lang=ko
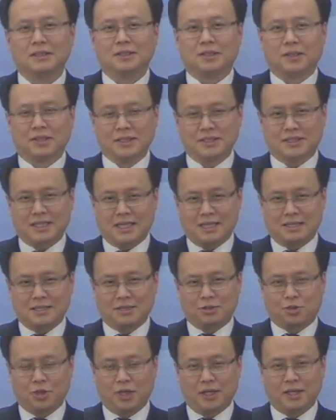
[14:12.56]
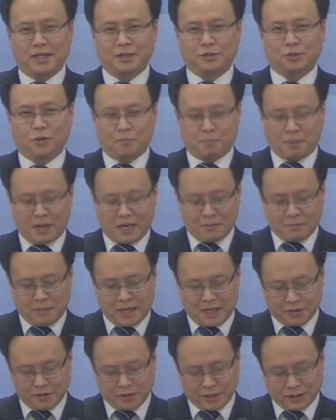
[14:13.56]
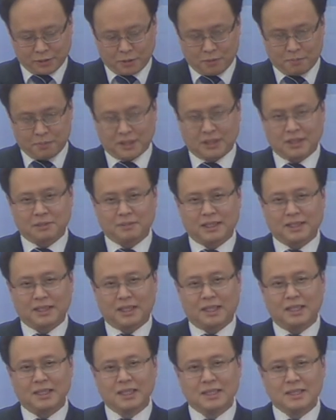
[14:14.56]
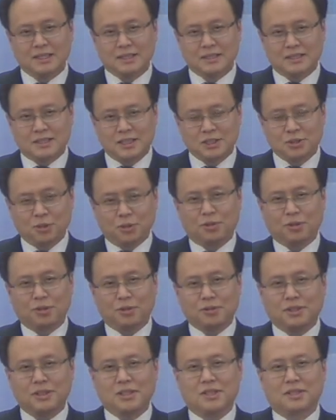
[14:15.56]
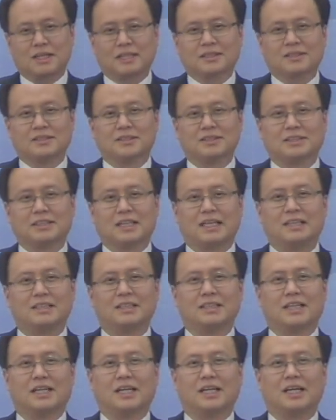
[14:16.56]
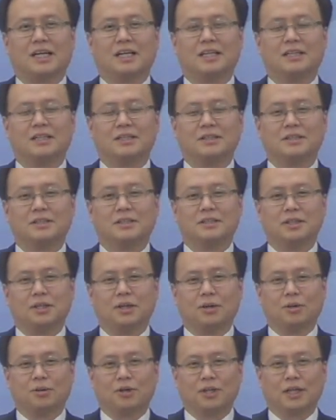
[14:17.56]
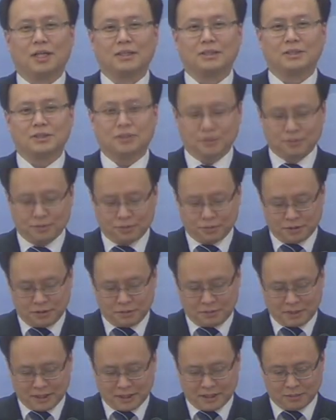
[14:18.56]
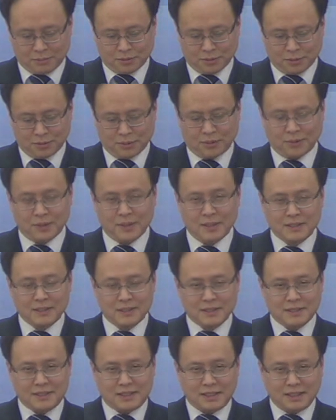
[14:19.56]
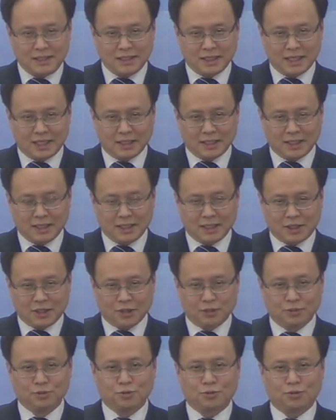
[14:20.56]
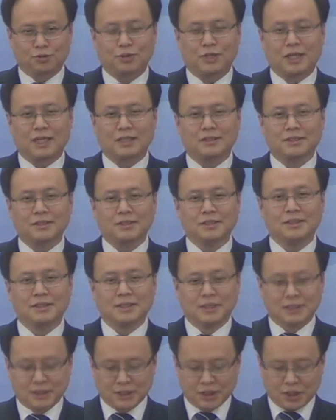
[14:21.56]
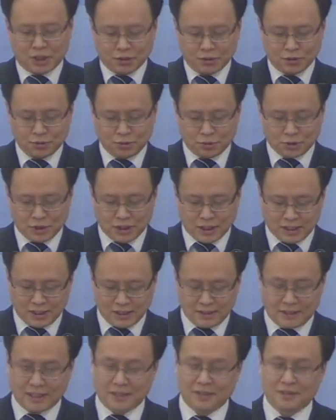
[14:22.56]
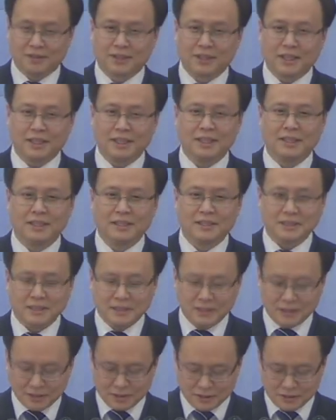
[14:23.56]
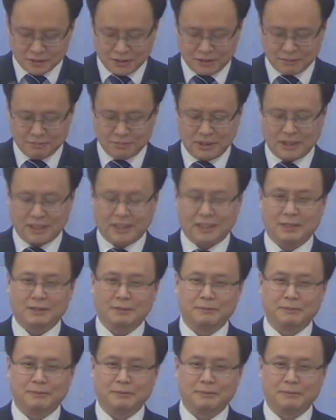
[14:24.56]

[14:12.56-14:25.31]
더 이상 죄의 속박, 마귀의 속박을 받아 지옥으로 끌려가는 것이 아니라 영원한 천국을 바라보고 신앙의 경주를 하는 경주자의 대열에 있는 것입니다.